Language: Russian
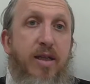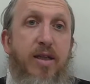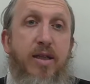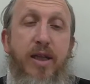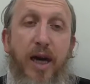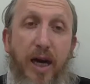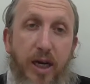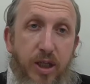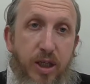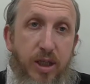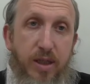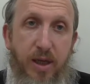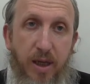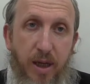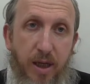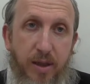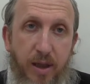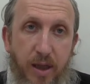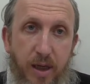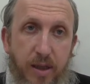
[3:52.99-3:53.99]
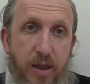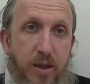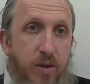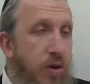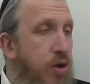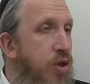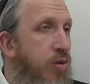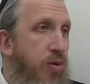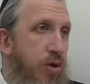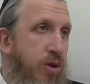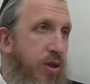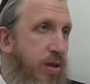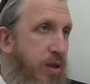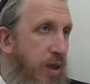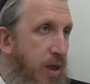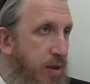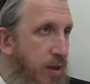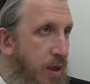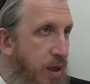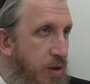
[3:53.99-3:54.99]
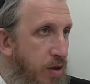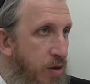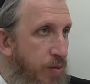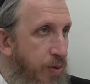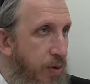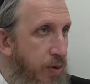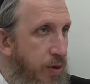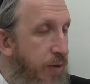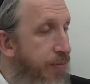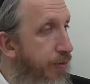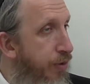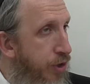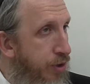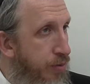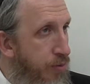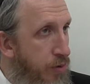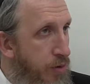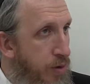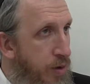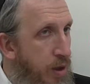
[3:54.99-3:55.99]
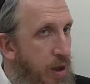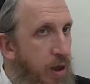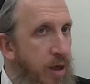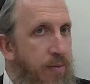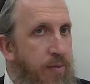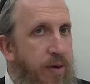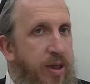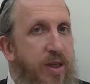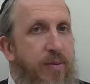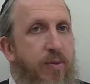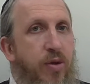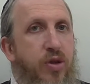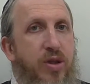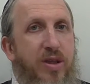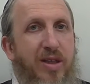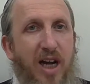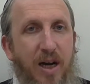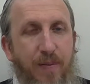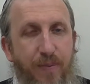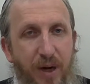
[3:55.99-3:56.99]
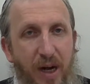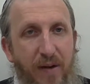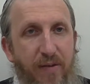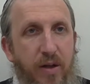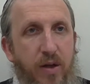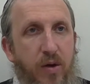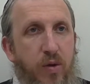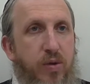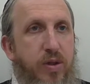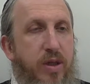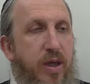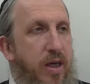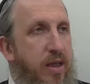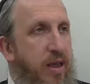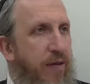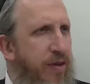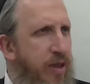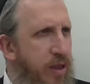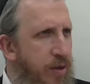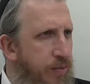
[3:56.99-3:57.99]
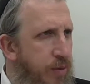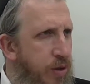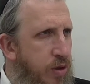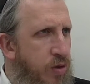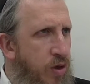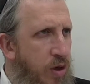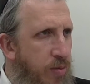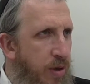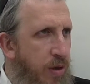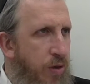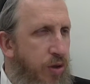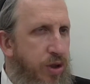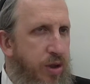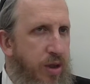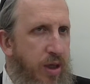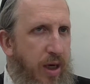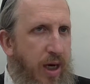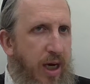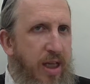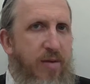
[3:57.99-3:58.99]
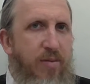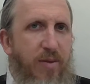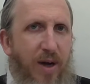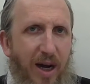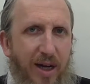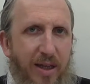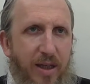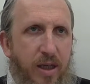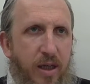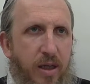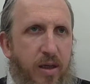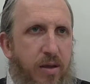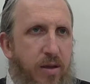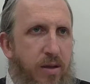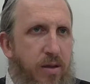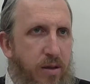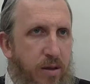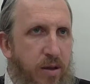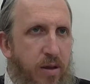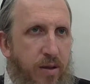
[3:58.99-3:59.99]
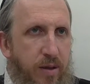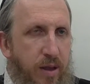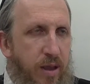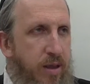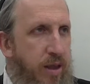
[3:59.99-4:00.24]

Даже если они открыты, тоже можно ставить на одной полке. Почему? Потому что, как правило, люди, когда видят мясное и молочное рядом, они на